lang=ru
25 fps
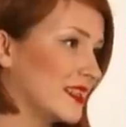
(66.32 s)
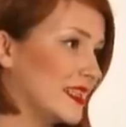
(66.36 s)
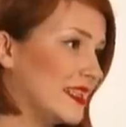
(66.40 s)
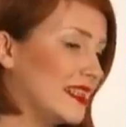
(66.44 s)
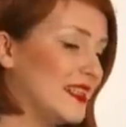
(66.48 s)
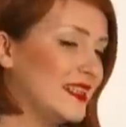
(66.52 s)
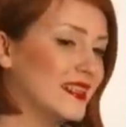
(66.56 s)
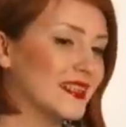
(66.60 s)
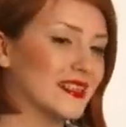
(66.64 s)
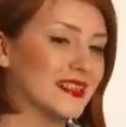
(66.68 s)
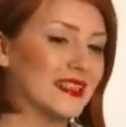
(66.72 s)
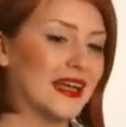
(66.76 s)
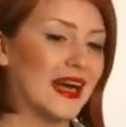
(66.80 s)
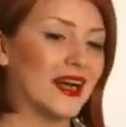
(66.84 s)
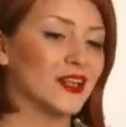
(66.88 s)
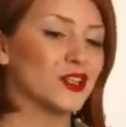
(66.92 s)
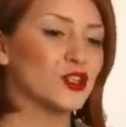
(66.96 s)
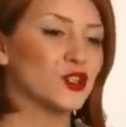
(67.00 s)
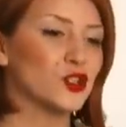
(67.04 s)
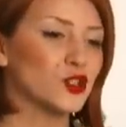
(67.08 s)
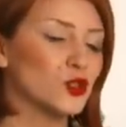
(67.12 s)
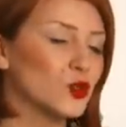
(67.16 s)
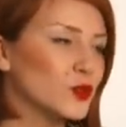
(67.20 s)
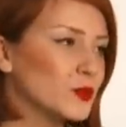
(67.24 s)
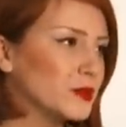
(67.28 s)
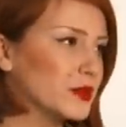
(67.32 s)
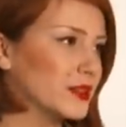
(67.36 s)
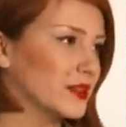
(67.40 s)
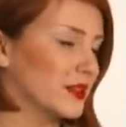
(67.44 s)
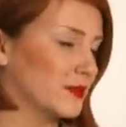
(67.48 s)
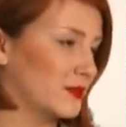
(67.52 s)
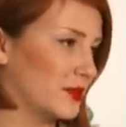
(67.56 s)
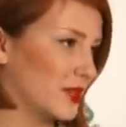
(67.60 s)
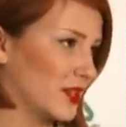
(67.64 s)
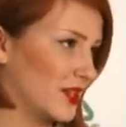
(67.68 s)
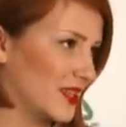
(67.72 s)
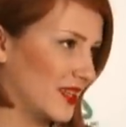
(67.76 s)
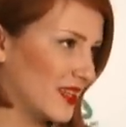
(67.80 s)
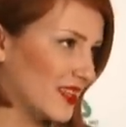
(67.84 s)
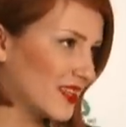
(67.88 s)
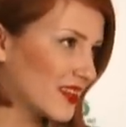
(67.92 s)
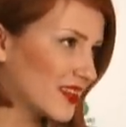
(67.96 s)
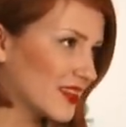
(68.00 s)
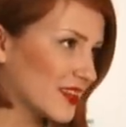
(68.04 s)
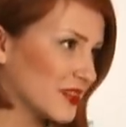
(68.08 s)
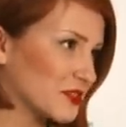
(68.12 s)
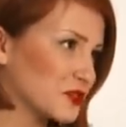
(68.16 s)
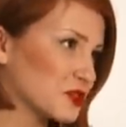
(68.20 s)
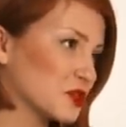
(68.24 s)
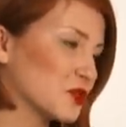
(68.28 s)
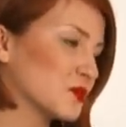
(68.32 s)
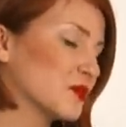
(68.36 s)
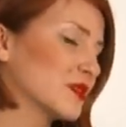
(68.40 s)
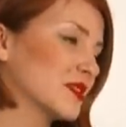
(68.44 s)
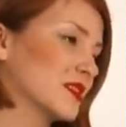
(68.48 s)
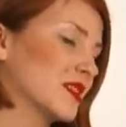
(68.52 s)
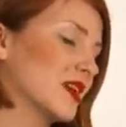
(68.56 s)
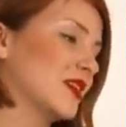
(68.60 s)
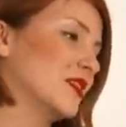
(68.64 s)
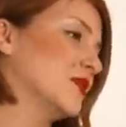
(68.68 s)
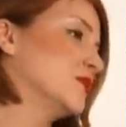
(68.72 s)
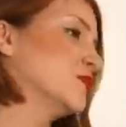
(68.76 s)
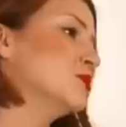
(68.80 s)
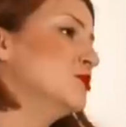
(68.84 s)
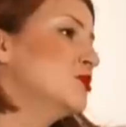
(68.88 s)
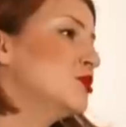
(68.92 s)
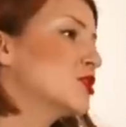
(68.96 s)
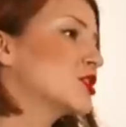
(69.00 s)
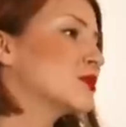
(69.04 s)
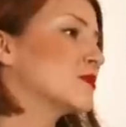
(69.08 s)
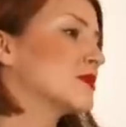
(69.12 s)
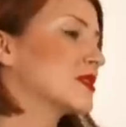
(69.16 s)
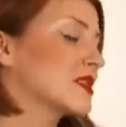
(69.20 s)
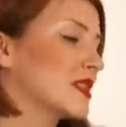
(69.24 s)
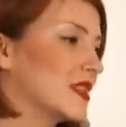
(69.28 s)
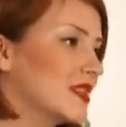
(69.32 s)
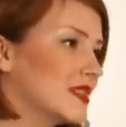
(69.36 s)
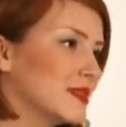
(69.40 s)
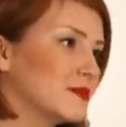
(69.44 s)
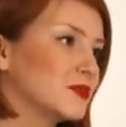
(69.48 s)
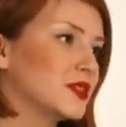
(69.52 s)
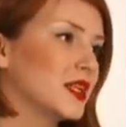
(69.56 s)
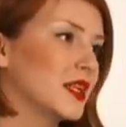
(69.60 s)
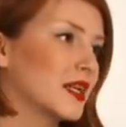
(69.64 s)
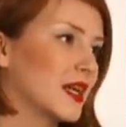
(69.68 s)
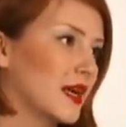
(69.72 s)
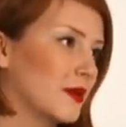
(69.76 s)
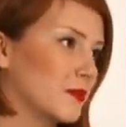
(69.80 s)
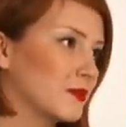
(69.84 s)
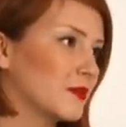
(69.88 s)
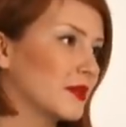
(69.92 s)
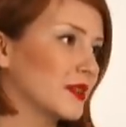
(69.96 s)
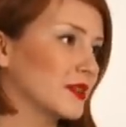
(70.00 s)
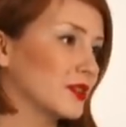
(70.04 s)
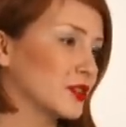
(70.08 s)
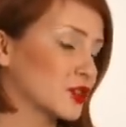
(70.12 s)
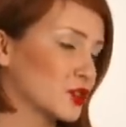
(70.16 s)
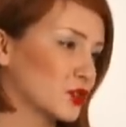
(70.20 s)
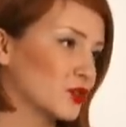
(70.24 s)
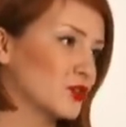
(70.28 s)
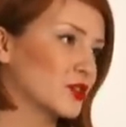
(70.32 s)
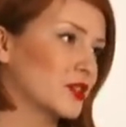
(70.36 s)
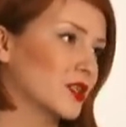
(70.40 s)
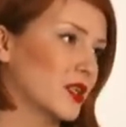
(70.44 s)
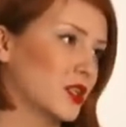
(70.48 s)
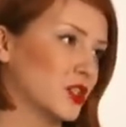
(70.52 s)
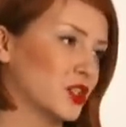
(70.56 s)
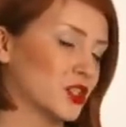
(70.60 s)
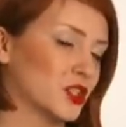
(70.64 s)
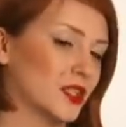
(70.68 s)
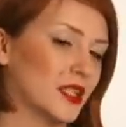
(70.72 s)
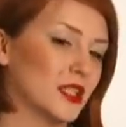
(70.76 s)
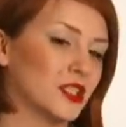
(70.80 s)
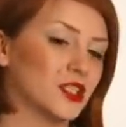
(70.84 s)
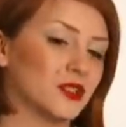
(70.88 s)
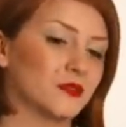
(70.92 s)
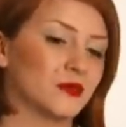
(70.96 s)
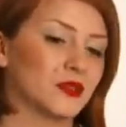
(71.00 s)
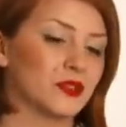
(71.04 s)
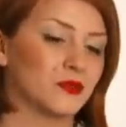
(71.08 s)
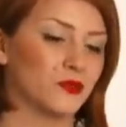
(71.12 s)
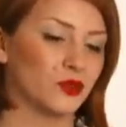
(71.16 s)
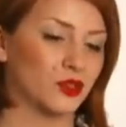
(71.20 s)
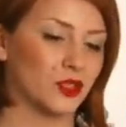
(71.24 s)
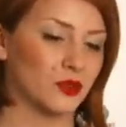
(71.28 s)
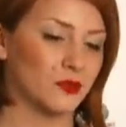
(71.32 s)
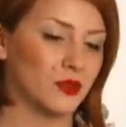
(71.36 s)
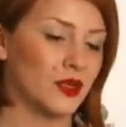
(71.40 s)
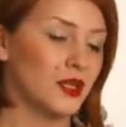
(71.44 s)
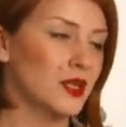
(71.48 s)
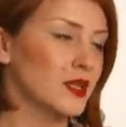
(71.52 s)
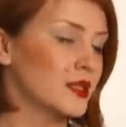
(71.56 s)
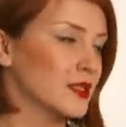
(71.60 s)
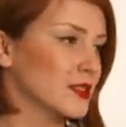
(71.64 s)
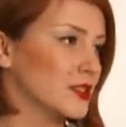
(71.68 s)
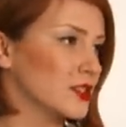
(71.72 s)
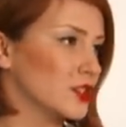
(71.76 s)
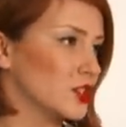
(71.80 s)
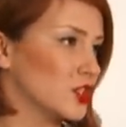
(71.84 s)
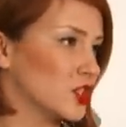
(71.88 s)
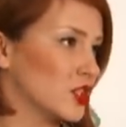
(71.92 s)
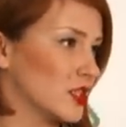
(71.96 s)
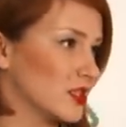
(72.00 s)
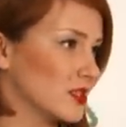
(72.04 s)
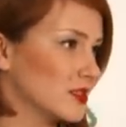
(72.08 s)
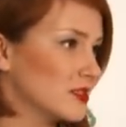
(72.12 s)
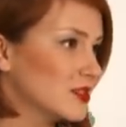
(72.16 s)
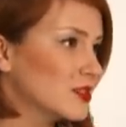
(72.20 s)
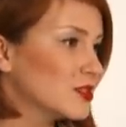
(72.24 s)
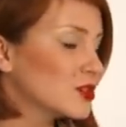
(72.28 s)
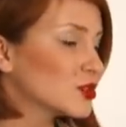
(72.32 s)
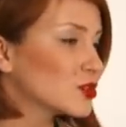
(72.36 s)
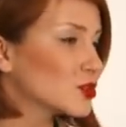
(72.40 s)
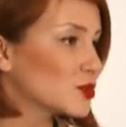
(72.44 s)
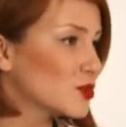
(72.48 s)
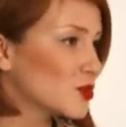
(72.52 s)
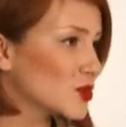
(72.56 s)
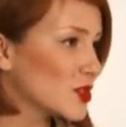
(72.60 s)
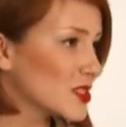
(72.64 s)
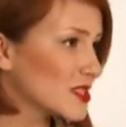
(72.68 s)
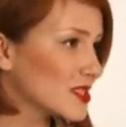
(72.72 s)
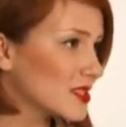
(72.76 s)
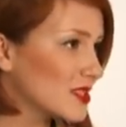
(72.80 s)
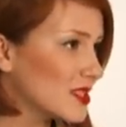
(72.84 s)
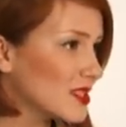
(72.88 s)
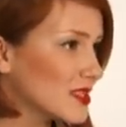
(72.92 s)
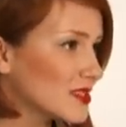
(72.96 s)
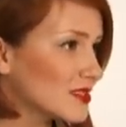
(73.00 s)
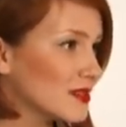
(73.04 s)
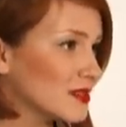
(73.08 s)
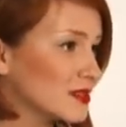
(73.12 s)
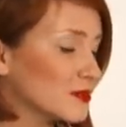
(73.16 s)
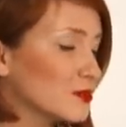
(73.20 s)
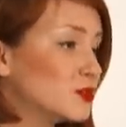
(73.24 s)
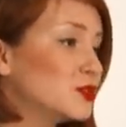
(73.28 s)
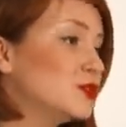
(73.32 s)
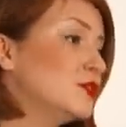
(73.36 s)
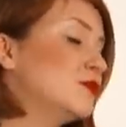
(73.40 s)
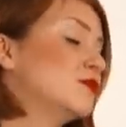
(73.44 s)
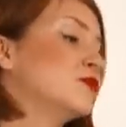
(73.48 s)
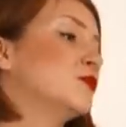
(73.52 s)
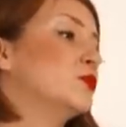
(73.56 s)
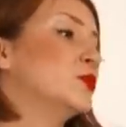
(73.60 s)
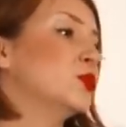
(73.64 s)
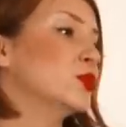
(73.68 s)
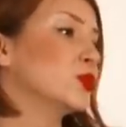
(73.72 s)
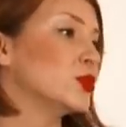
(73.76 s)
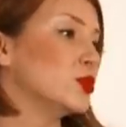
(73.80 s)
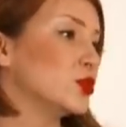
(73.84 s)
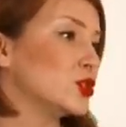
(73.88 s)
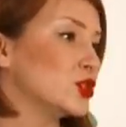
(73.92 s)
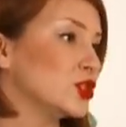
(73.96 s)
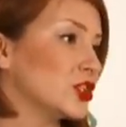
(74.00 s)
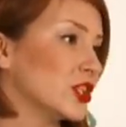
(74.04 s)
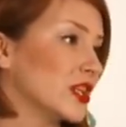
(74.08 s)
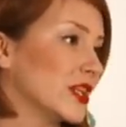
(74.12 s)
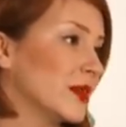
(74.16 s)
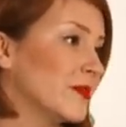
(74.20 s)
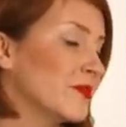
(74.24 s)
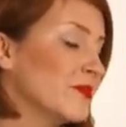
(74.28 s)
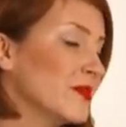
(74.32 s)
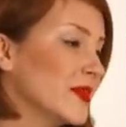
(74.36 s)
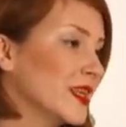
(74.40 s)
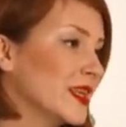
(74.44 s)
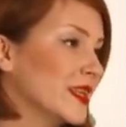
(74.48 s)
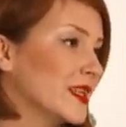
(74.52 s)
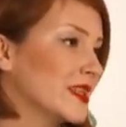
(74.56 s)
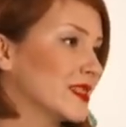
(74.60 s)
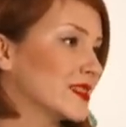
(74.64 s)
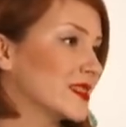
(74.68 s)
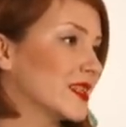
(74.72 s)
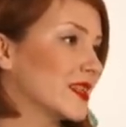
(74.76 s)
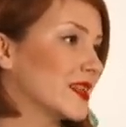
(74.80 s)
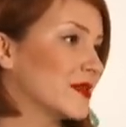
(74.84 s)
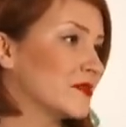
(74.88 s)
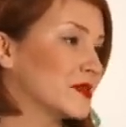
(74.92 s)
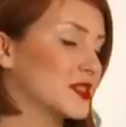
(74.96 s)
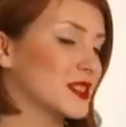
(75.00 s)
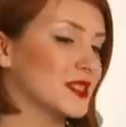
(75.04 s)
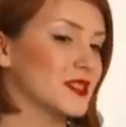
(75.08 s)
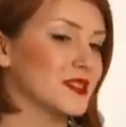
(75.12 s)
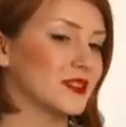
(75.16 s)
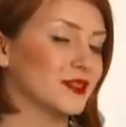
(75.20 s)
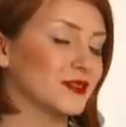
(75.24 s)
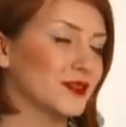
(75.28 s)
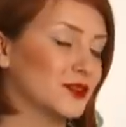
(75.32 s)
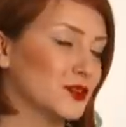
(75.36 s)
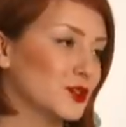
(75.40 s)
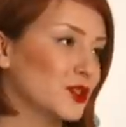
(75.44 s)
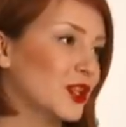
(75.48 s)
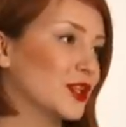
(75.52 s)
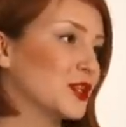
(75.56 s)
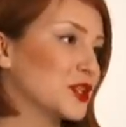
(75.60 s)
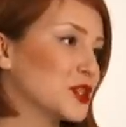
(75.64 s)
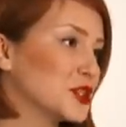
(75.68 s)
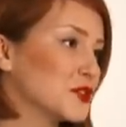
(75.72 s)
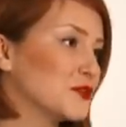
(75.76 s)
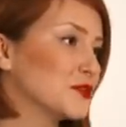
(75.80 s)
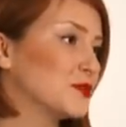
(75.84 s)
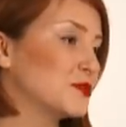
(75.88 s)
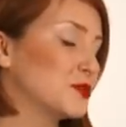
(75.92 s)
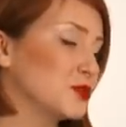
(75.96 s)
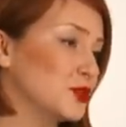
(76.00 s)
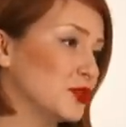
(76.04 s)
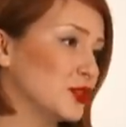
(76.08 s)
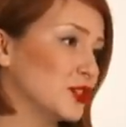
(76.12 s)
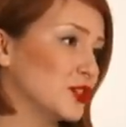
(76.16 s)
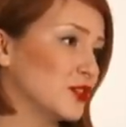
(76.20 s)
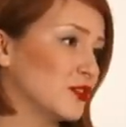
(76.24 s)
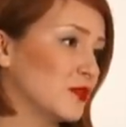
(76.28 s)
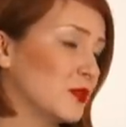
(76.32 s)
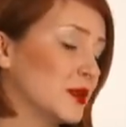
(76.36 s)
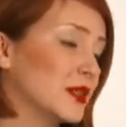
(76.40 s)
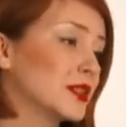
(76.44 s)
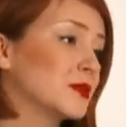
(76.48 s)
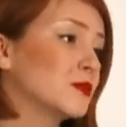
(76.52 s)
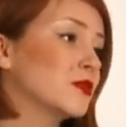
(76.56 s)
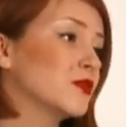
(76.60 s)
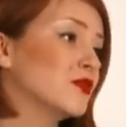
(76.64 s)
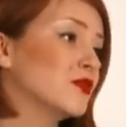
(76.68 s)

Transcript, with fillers: И особенно приятно, что мы стали лучшим сайтом телекомпании. Что значит? Значит, мы смотрим сейчас, что у нас есть, и смотрим в будущее. И стараемся делать все для нашего будущего, поэтому